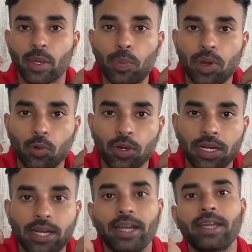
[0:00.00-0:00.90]
எப்போ ஒரு
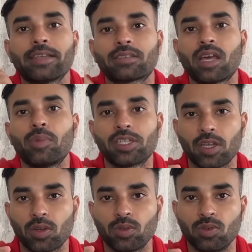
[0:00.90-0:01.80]
ட்ரெண்ட் எஸ்டாப்ளிஷ்
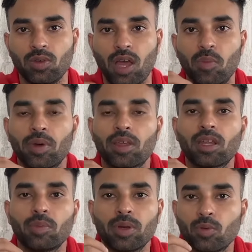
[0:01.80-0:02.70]
ஆகுதோ அப்போ தான்
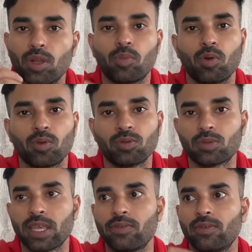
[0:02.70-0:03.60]
நம்ம உள்ள போகணும்
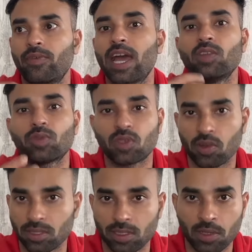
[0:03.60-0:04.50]
ஸோ வேல்யூ
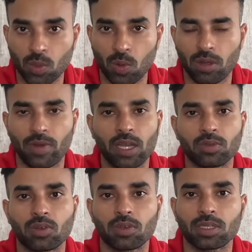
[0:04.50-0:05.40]
ஸ்டாக்ஸ்லாம் சொல்லுவாங்க வேல்யூ
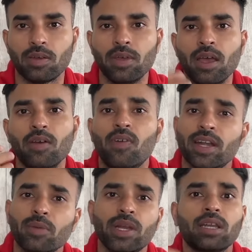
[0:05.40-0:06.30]
ஸ்டாக்ஸ்னா
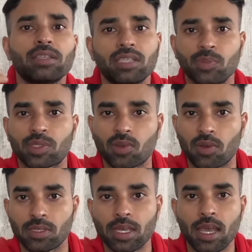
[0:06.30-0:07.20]
ஃபண்டமெண்டலி சீப்
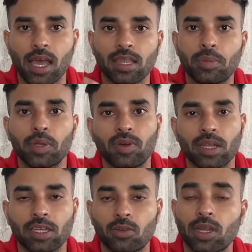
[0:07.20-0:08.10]
ஸ்டாக்ஸ் அது இப்போ
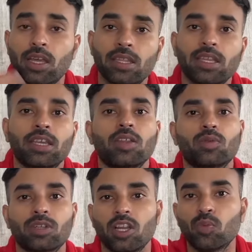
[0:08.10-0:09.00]
வாங்கிட்டோம்னா அது என்னைக்காவது
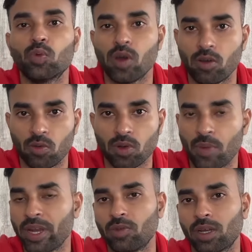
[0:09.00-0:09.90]
ஒரு நாள் மூவ் ஆகும்
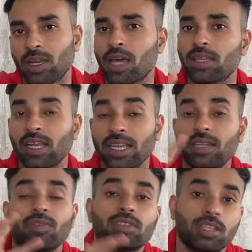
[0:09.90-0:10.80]
அப்படின்னு அதெல்லாம்
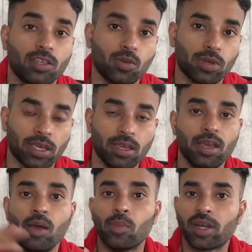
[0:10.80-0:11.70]
இன்வெஸ்டிங்க்கு ஓகே
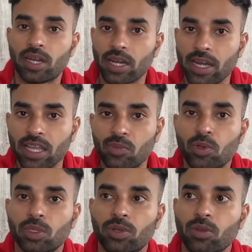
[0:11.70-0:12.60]
பட் ட்ரேடிங்கை
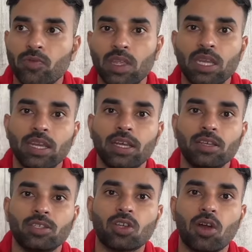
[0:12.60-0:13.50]
பொறுத்த வரைக்கும் வி நீட்
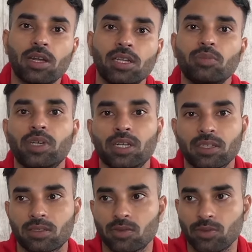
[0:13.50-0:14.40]
ஷார்ட் டேர்ம்
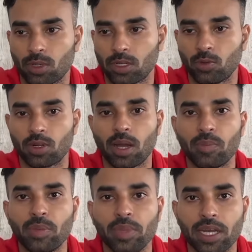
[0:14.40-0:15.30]
ரிட்டர்ன்ஸ் ஒரு ஒரு
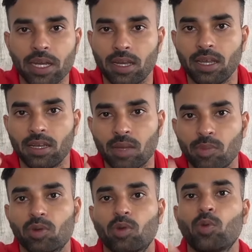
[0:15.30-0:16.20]
கம்மி பீரியடில்
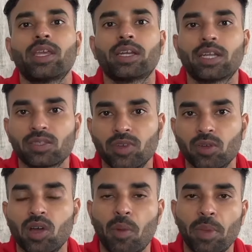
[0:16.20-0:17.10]
நமக்கு ஒரு குயிக் ரிட்டர்ன்ஸ்
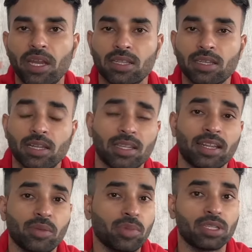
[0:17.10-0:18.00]
வேணும் அப்படின்றதுனால தான்
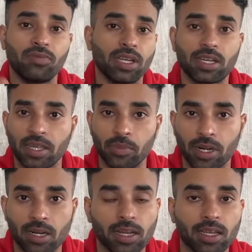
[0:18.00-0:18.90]
நிறைய பேர் ஸ்விங் ட்ரேடிங்
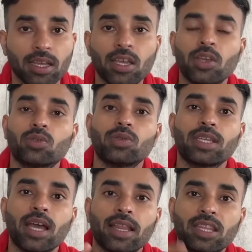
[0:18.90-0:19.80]
பண்ணுறாங்க ஸோ
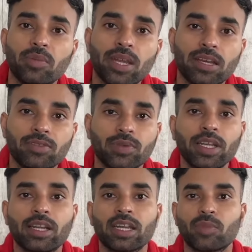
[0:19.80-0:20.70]
நீங்கள் அந்த மாதிரி ஸ்விங்
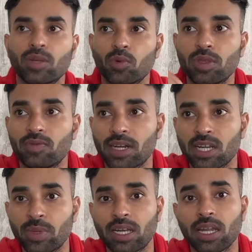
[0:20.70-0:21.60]
ட்ரேடிங் பண்ணும்போது
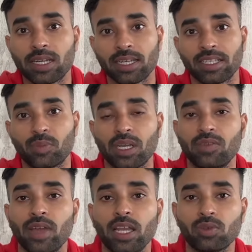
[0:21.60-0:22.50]
ஃபண்டமெண்டலாக அனலைஸ் பண்ணி
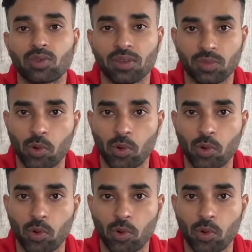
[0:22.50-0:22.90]
வேல்யூ ஸ்டாக்ஸ்